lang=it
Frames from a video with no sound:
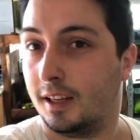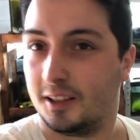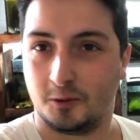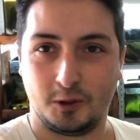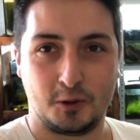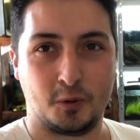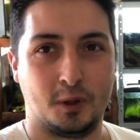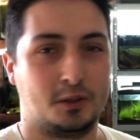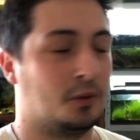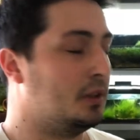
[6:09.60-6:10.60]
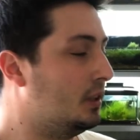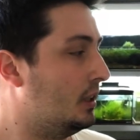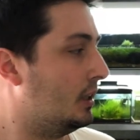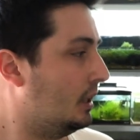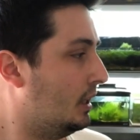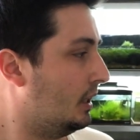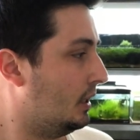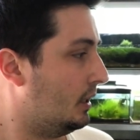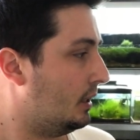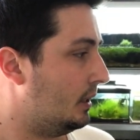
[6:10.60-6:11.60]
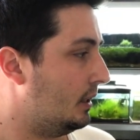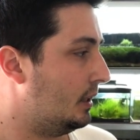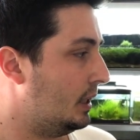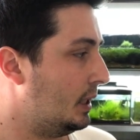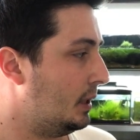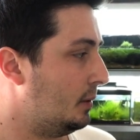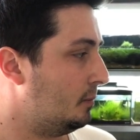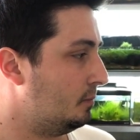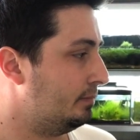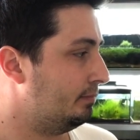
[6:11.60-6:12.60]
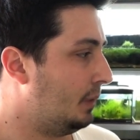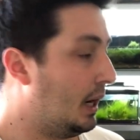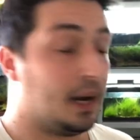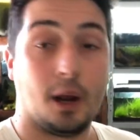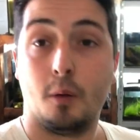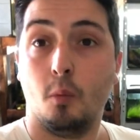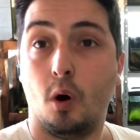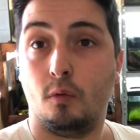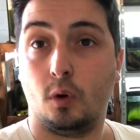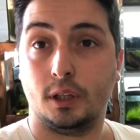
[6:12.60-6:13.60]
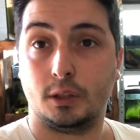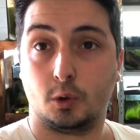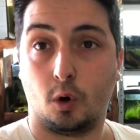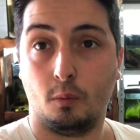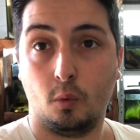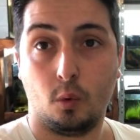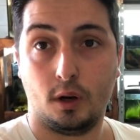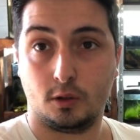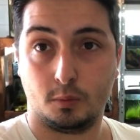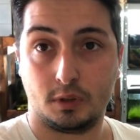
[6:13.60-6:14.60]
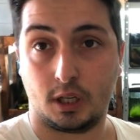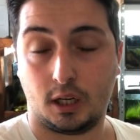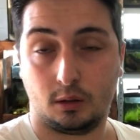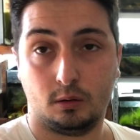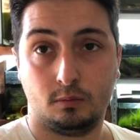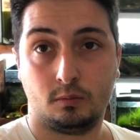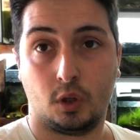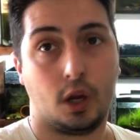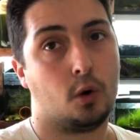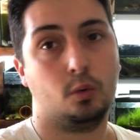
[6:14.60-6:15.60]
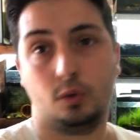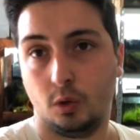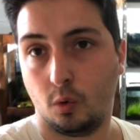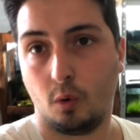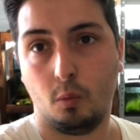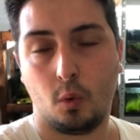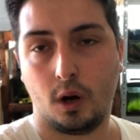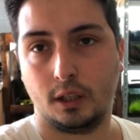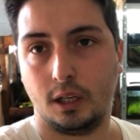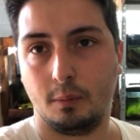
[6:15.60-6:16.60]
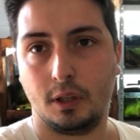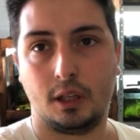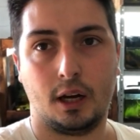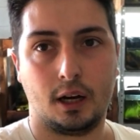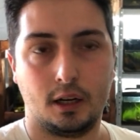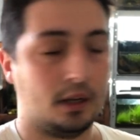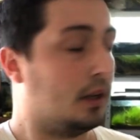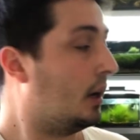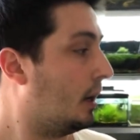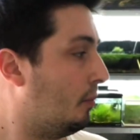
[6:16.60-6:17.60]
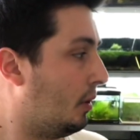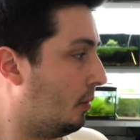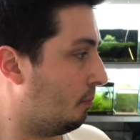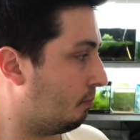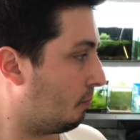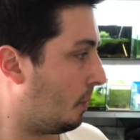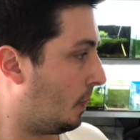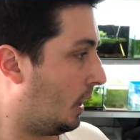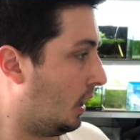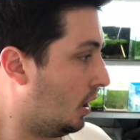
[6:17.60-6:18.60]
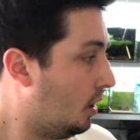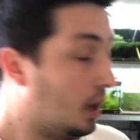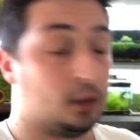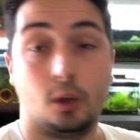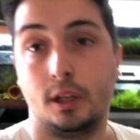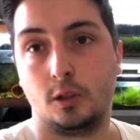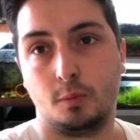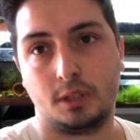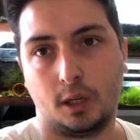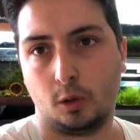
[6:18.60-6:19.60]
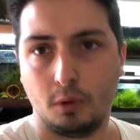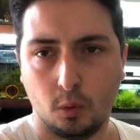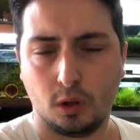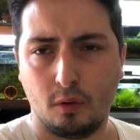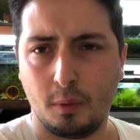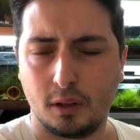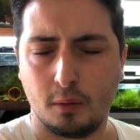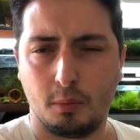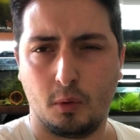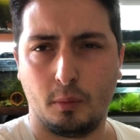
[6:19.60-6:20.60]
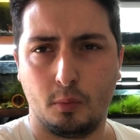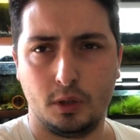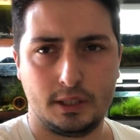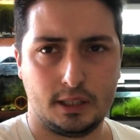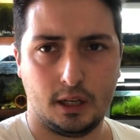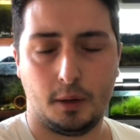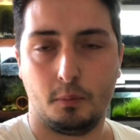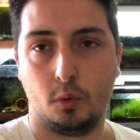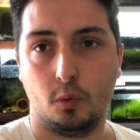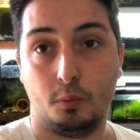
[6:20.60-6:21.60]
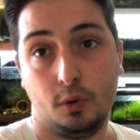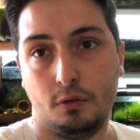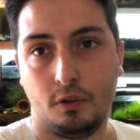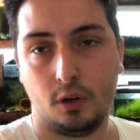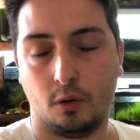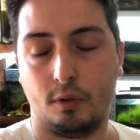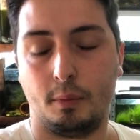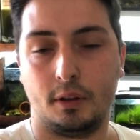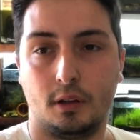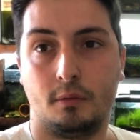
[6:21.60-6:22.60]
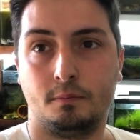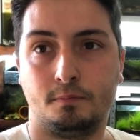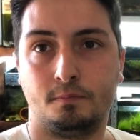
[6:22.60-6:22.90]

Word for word: è successo questo, quindi eh, magari rimuovo adesso comunque il substrato e continuo comunque ad alimentarli anche per a togliere il substrato mi aiuta ovviamente per una pulizia più, più di fino ovviamente.